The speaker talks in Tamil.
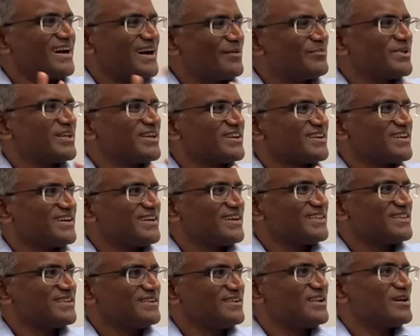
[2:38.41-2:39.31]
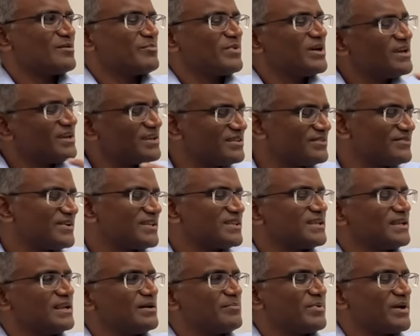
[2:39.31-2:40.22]
அப்படிங்கிற இதில் இல்லாமல் இது
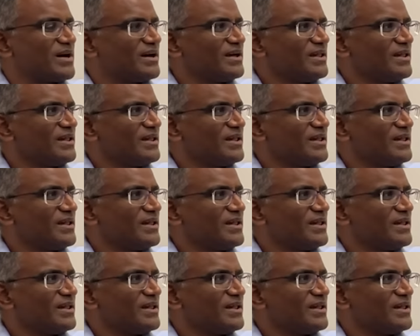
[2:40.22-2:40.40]
வந்து இல்லைப்பா